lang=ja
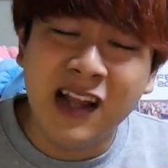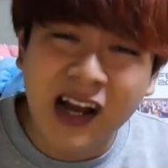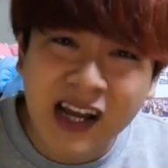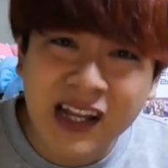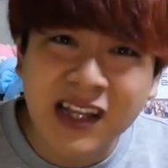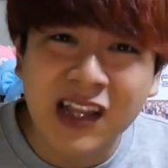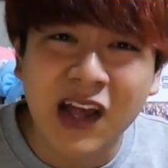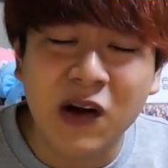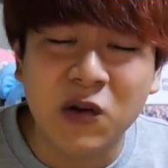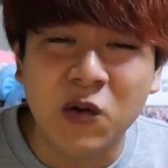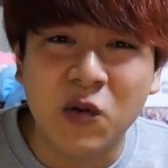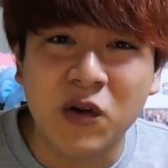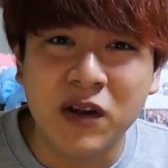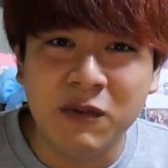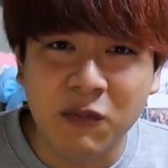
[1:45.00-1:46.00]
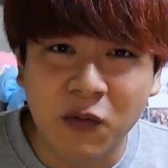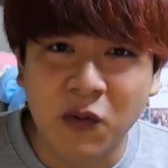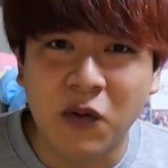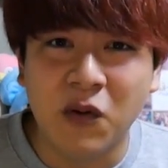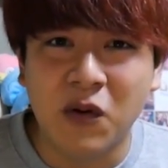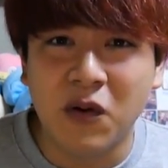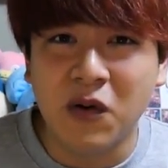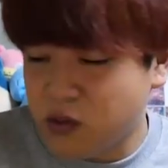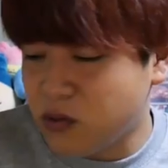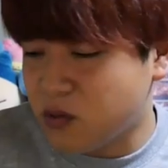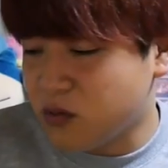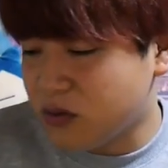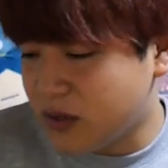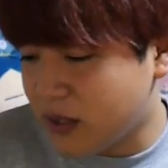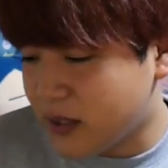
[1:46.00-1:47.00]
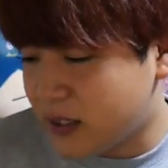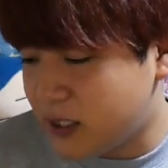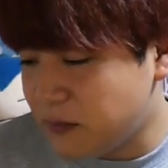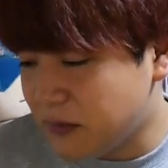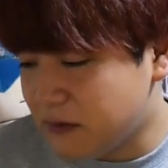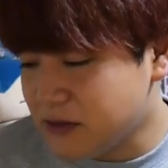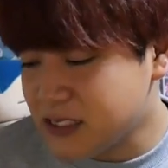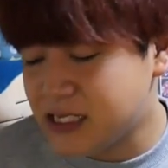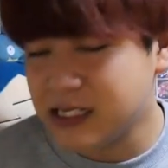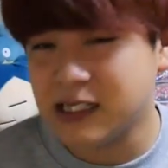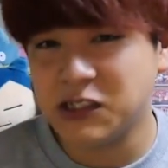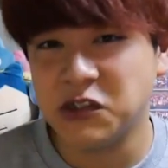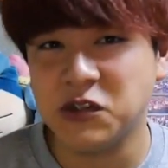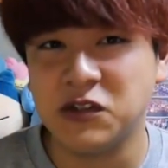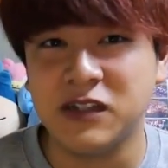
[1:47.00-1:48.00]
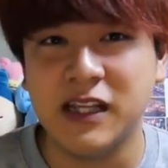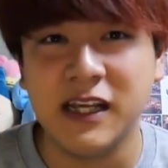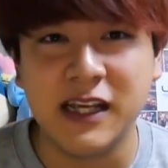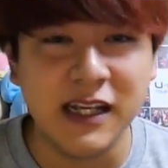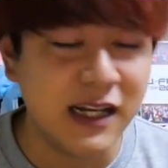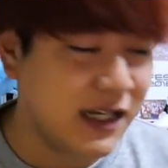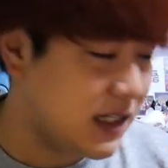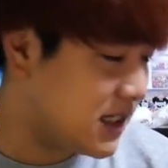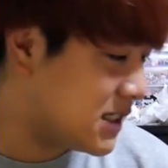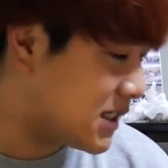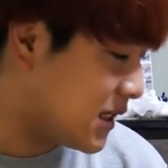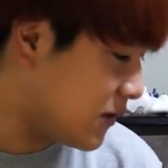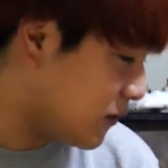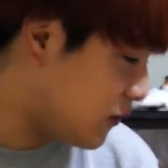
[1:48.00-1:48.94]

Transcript: ないんだよどこにも。ということで着回しがちょっとできないんですけ